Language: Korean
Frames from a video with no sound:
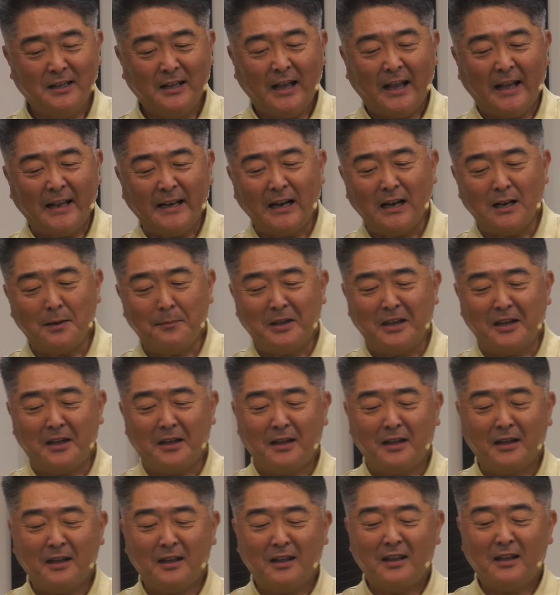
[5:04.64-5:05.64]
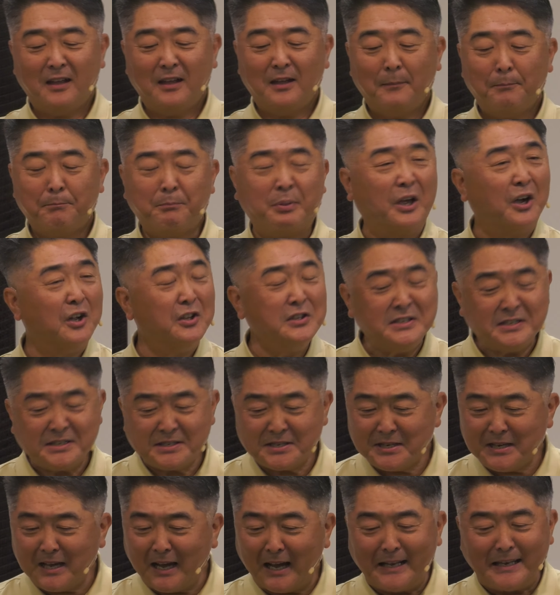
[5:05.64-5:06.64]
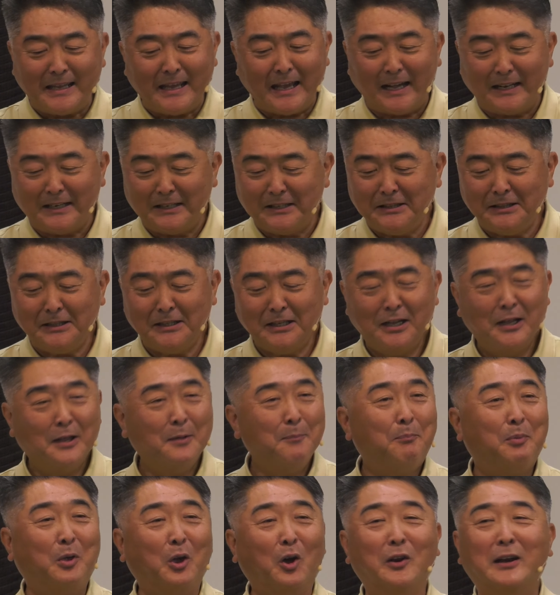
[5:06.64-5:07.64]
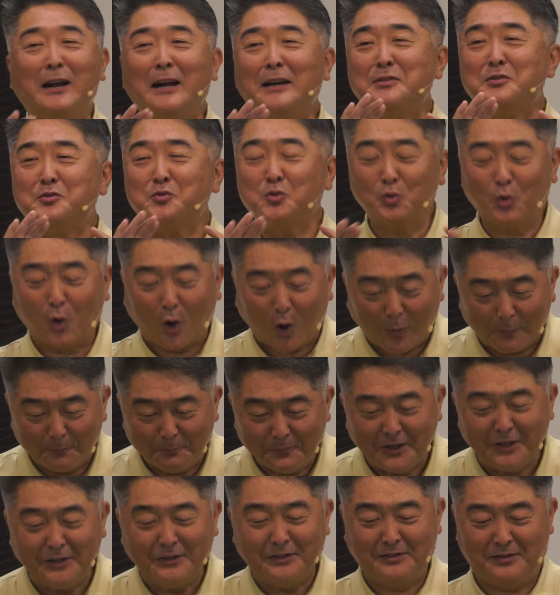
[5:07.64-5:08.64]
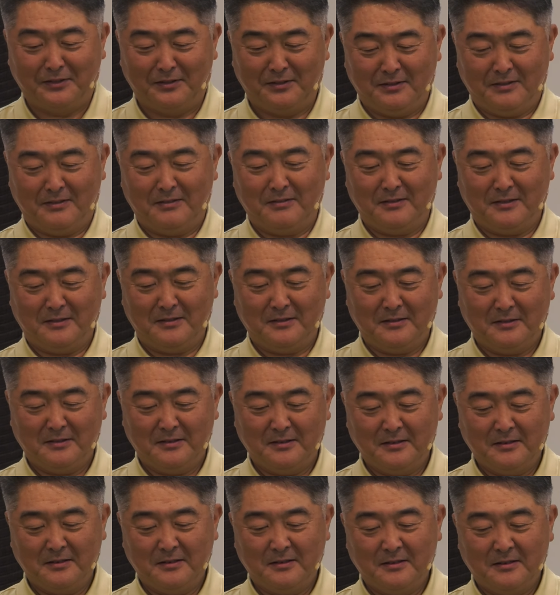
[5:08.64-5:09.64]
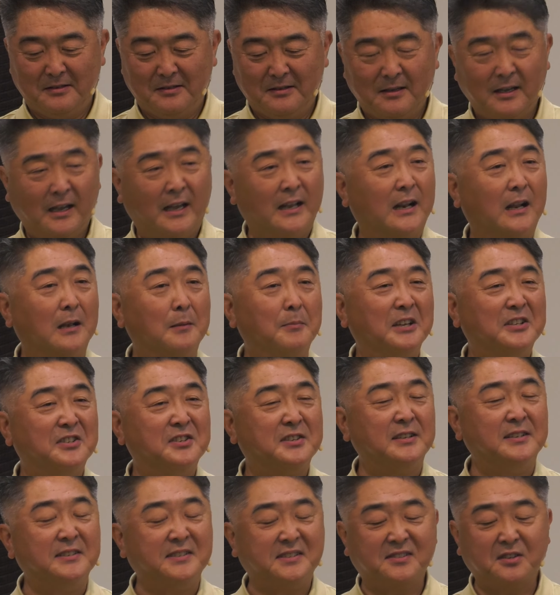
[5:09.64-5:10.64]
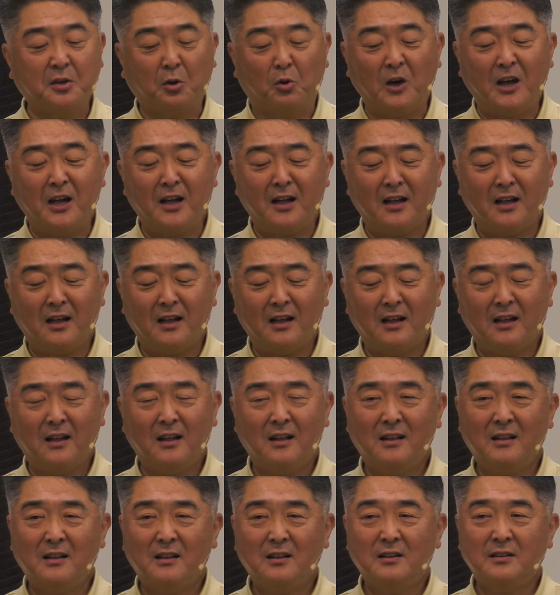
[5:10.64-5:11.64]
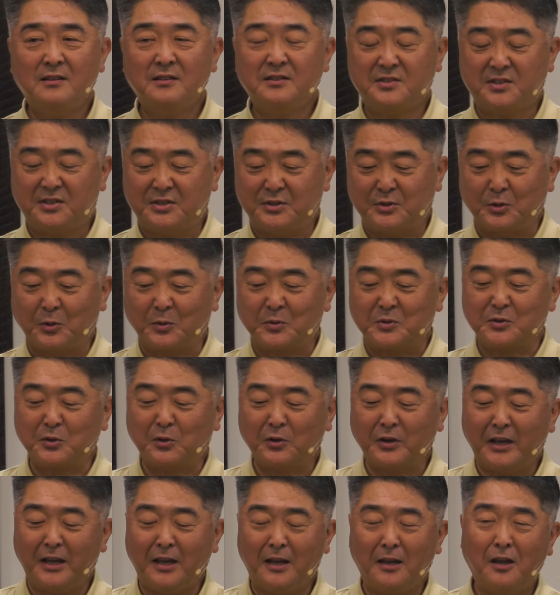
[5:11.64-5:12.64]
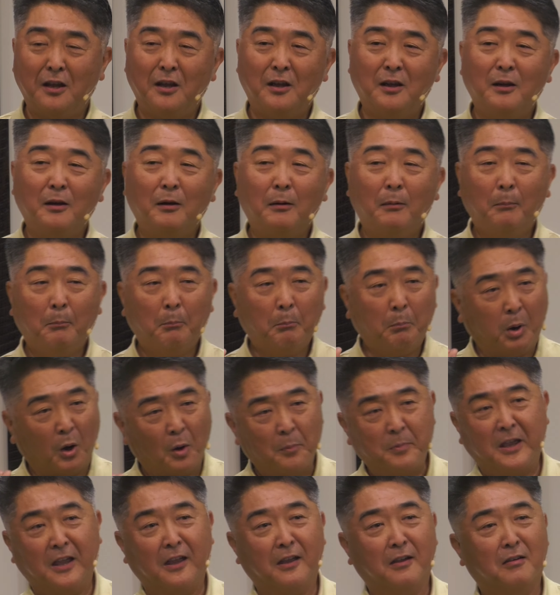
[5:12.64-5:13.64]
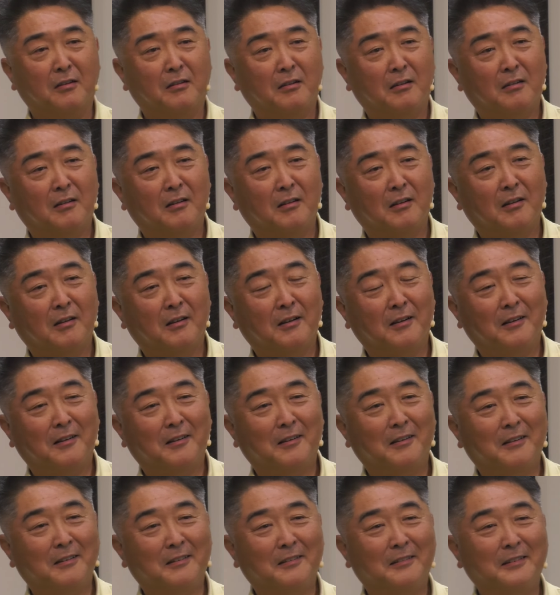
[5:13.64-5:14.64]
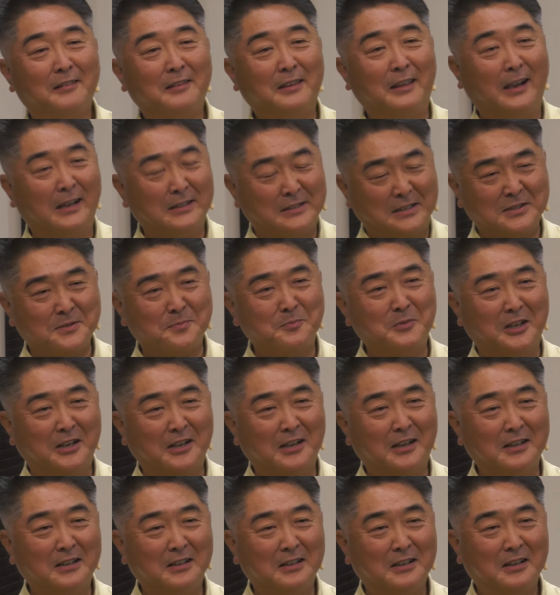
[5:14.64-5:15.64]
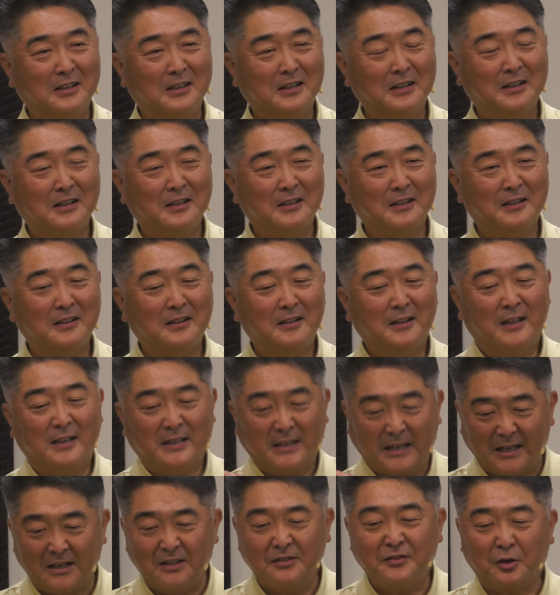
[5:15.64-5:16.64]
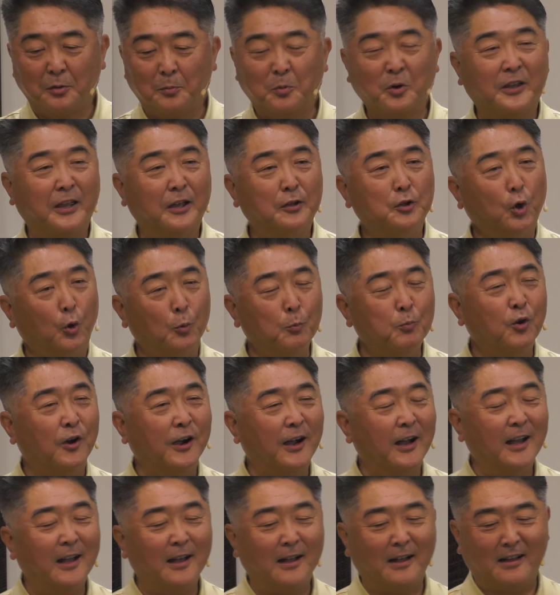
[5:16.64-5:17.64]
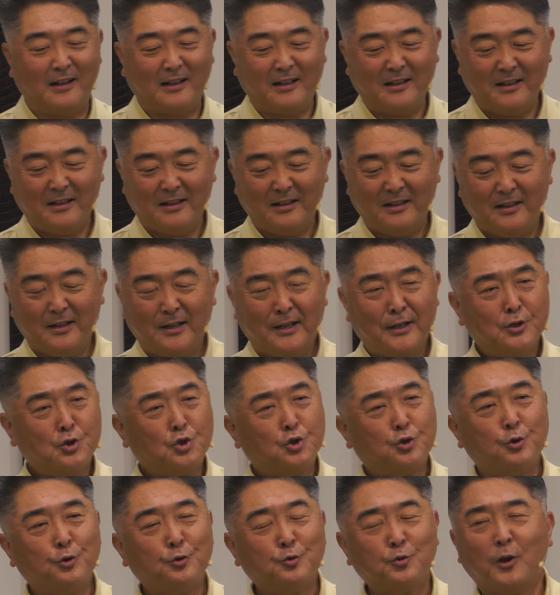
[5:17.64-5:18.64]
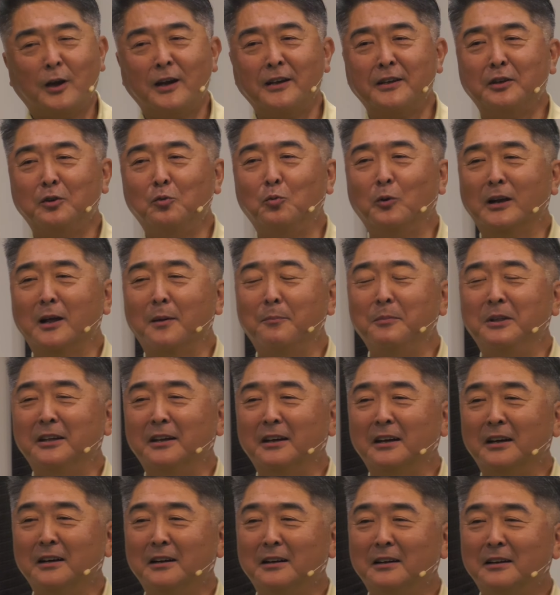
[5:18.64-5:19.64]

하나님의 변치 아니하는 변할 수 없는 하나님의 질서와 지속성의 법이에요. 이해가 되십니까? 예를 들어 볼게요. 농부가 추수하기를 원합니다.